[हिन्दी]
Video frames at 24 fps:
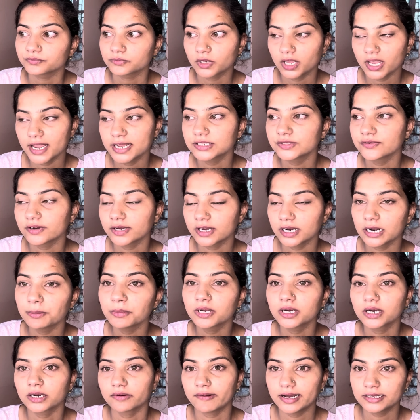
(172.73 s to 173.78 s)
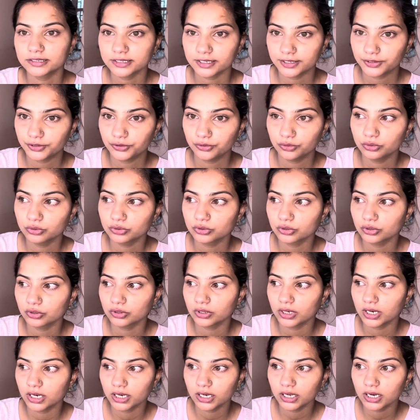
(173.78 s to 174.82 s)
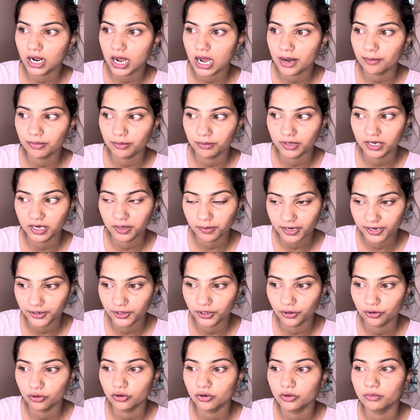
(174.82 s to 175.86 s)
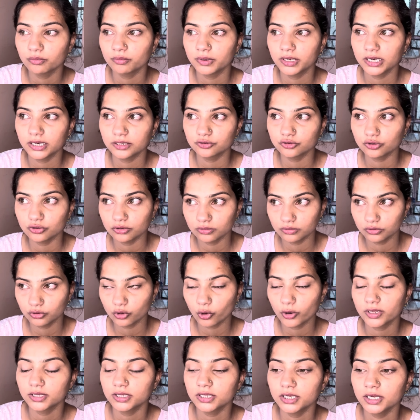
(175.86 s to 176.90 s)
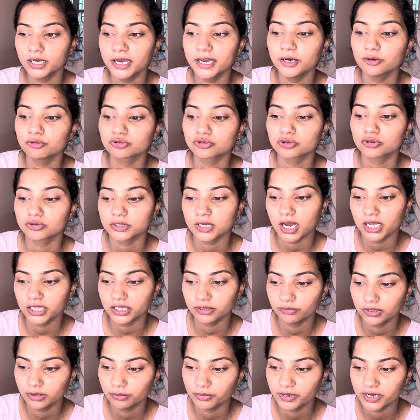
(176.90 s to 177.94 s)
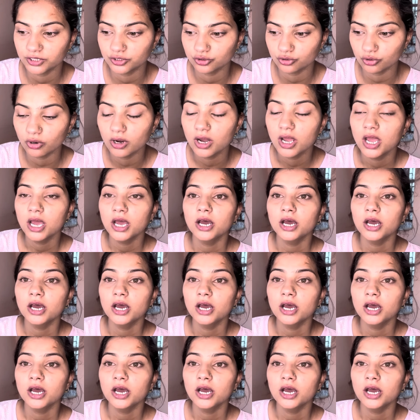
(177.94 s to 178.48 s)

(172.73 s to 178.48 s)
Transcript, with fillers: केस वगैरह भी करवा सकती हूँ तो अगर आप मेरी बेटी को मेरी जो दोती है उसको साथ में भेजो